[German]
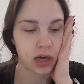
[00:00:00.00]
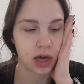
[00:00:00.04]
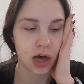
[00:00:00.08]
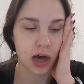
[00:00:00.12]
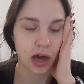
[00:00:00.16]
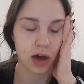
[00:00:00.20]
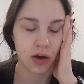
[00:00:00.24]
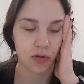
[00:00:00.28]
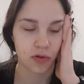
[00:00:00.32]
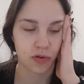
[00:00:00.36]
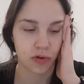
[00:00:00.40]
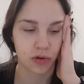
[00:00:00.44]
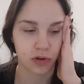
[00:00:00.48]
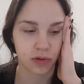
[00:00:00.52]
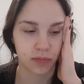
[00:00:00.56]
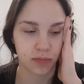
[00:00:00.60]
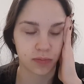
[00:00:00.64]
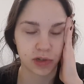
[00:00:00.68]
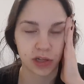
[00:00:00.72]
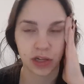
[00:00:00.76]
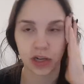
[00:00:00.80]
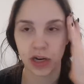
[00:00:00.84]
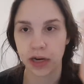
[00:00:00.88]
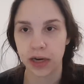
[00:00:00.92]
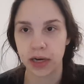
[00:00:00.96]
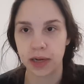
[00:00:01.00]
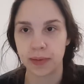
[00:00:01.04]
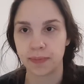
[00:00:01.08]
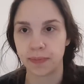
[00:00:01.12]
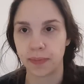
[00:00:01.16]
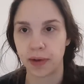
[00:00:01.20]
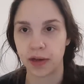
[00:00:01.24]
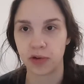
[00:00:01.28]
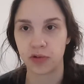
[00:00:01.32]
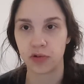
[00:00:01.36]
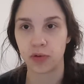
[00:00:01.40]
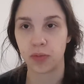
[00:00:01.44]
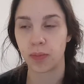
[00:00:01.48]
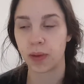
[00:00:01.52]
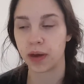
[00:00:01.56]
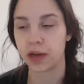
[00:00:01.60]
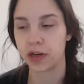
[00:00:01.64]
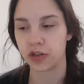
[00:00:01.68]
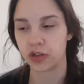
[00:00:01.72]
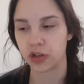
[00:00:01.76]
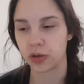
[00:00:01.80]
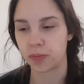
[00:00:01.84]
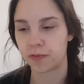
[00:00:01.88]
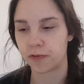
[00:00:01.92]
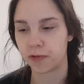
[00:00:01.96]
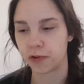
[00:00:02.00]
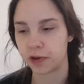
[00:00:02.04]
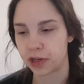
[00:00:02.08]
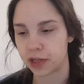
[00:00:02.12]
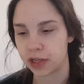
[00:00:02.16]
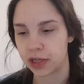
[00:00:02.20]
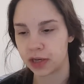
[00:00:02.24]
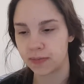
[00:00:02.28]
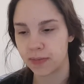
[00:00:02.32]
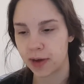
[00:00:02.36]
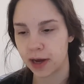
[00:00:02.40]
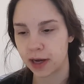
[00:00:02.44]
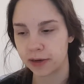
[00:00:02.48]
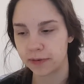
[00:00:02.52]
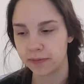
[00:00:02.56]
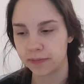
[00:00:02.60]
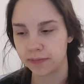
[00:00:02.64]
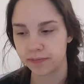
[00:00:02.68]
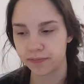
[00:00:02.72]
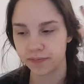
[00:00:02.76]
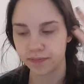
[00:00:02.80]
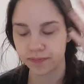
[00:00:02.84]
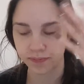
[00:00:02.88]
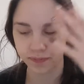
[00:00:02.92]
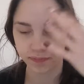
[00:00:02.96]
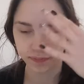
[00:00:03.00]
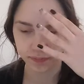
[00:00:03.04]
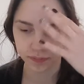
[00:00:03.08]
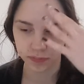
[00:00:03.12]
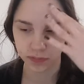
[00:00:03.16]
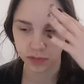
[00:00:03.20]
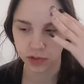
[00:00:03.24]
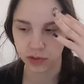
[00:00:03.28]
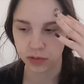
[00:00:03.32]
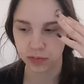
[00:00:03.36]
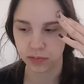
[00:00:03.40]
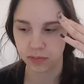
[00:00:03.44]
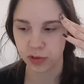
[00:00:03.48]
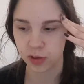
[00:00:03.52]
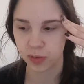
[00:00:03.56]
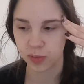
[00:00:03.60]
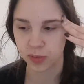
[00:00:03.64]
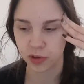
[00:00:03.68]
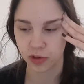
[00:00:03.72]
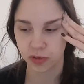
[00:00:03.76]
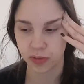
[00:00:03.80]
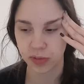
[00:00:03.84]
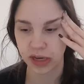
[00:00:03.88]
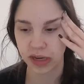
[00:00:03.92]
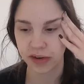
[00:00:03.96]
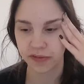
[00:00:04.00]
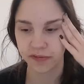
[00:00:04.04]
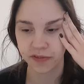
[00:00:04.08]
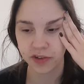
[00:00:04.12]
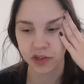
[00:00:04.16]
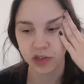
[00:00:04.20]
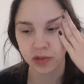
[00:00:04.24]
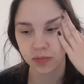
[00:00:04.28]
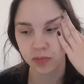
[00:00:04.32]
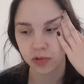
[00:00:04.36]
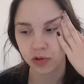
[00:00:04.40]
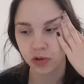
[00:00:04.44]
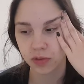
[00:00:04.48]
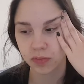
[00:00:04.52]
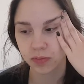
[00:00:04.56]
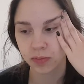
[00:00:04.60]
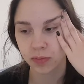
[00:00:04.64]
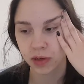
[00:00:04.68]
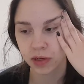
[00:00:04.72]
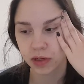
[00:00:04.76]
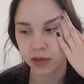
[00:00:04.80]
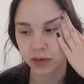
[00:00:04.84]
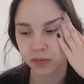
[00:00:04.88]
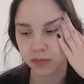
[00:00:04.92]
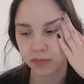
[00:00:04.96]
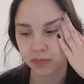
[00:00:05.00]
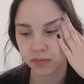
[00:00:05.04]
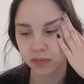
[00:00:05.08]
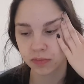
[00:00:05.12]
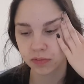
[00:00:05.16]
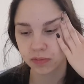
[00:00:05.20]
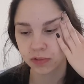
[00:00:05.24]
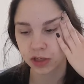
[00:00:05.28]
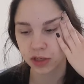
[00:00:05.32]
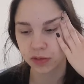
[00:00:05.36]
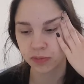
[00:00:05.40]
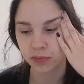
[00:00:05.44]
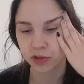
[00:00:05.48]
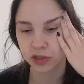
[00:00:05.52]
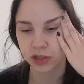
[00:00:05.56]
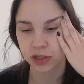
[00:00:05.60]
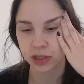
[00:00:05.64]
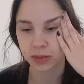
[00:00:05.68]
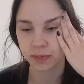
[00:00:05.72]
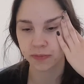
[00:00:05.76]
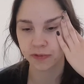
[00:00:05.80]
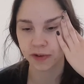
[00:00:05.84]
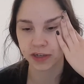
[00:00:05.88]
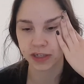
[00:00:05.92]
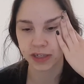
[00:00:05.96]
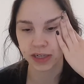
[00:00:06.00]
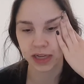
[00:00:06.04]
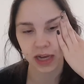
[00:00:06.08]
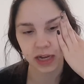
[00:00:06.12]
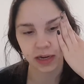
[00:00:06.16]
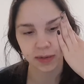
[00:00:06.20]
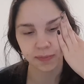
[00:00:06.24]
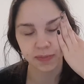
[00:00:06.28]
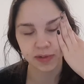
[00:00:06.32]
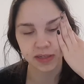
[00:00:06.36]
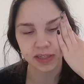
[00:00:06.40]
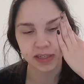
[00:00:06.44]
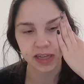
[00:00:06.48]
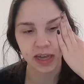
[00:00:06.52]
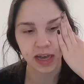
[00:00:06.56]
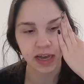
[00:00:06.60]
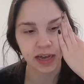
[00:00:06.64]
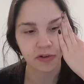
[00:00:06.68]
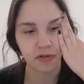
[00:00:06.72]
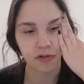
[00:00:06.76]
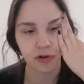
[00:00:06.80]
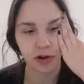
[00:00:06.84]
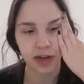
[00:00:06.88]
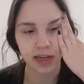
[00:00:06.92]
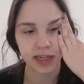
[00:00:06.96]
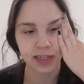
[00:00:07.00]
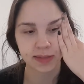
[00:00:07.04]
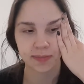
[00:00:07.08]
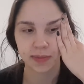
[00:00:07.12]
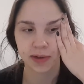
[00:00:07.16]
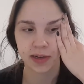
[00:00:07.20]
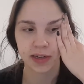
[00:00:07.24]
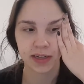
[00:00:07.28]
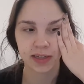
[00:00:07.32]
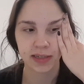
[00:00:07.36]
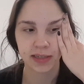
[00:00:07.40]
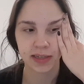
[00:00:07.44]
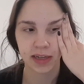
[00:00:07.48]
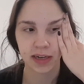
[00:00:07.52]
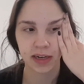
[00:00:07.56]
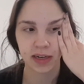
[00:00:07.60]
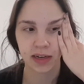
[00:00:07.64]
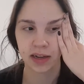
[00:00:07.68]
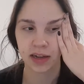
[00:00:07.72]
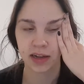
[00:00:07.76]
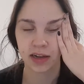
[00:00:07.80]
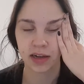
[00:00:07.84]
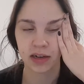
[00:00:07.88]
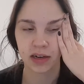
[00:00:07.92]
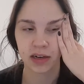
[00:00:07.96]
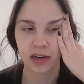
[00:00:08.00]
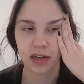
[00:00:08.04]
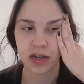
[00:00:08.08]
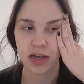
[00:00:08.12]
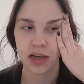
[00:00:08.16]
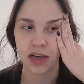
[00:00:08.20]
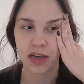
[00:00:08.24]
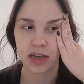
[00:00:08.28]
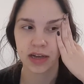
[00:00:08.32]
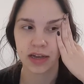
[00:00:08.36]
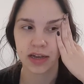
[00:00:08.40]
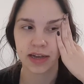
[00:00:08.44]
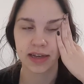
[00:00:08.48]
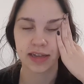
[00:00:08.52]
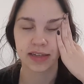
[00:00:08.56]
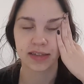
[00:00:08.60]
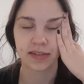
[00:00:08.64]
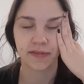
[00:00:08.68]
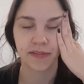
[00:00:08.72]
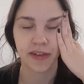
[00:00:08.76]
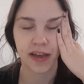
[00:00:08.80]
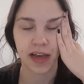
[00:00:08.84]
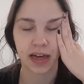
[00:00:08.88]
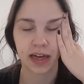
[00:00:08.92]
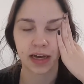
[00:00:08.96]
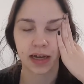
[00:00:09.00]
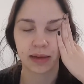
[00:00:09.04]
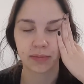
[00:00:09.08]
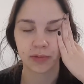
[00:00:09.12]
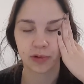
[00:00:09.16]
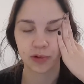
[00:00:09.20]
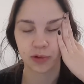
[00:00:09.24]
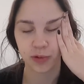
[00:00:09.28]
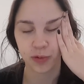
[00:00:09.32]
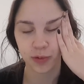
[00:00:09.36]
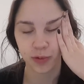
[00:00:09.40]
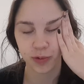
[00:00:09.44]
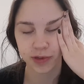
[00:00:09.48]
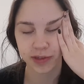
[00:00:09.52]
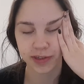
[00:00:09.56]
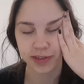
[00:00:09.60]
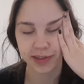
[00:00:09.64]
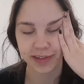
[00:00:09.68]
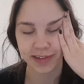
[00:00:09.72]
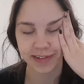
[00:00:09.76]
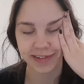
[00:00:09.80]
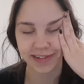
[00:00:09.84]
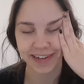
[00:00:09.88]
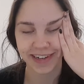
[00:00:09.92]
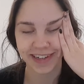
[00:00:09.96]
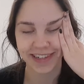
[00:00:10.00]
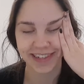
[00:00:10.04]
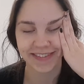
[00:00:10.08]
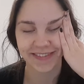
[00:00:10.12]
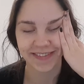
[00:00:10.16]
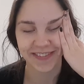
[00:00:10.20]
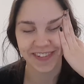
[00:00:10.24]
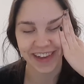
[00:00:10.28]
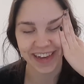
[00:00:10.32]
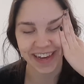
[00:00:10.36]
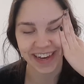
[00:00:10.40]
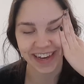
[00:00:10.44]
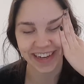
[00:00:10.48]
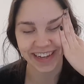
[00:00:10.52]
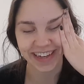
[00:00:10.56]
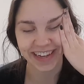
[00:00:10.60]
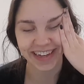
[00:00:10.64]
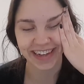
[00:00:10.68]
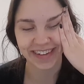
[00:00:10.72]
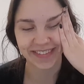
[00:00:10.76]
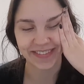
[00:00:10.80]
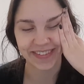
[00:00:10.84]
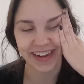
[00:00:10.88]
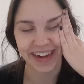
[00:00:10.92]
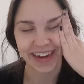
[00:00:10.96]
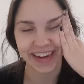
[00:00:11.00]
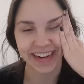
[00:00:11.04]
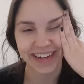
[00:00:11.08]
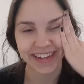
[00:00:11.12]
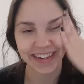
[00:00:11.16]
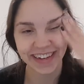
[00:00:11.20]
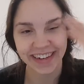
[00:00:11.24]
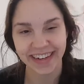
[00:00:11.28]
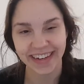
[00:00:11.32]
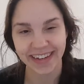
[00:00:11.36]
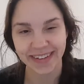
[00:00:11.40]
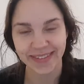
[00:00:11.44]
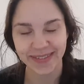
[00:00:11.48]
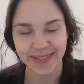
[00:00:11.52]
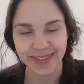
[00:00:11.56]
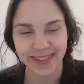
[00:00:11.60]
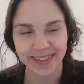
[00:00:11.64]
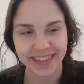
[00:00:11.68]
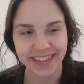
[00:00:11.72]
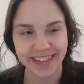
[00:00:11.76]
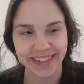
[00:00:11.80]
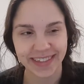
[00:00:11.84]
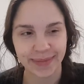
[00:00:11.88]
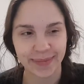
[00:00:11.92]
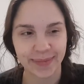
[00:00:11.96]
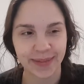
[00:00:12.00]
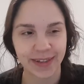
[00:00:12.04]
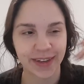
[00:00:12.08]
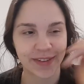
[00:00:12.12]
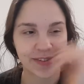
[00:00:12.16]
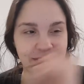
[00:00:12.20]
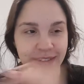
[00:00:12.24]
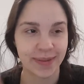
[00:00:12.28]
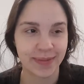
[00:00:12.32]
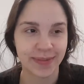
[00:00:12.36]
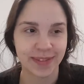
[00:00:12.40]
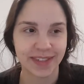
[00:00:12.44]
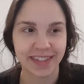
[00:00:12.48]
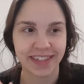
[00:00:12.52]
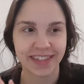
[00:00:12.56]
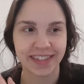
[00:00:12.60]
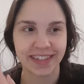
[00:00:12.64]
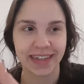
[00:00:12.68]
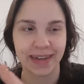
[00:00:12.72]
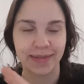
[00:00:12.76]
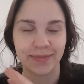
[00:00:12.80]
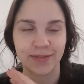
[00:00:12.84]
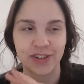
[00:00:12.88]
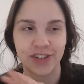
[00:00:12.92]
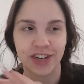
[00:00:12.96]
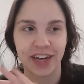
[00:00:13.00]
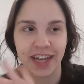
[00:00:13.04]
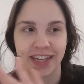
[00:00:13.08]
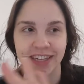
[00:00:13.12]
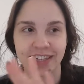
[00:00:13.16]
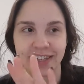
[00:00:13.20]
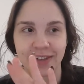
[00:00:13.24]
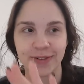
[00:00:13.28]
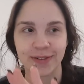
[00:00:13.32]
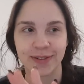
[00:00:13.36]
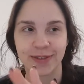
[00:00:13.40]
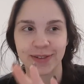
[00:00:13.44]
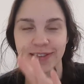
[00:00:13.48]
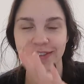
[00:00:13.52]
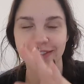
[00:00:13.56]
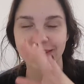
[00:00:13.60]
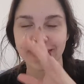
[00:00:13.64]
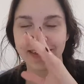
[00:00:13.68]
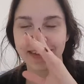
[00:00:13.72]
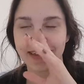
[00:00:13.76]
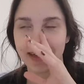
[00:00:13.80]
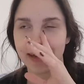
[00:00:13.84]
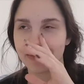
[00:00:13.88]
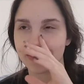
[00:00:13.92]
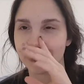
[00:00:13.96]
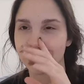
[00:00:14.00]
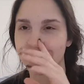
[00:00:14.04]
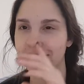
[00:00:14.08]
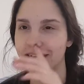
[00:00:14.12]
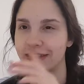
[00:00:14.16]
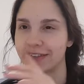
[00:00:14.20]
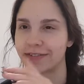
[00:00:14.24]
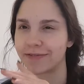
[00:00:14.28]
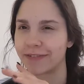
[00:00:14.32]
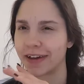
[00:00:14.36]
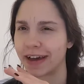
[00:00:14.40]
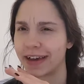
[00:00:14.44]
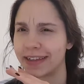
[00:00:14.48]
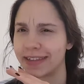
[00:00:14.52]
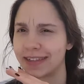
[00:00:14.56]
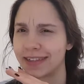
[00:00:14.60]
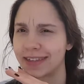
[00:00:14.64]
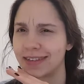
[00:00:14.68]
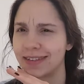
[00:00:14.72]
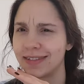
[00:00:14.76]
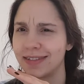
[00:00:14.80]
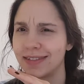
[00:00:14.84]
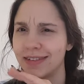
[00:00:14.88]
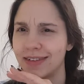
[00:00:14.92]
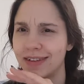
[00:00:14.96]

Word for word: auch, muss ja dann nebenbei nur meinen Job von hier machen, muss mich um kein Visum kümmern, ich muss in dem Vertrag bis dahin auch erstmal nichts ändern es wäre am klügsten und es wäre am angenehmsten, am bequemsten, am stresslosesten, am stressfreisten.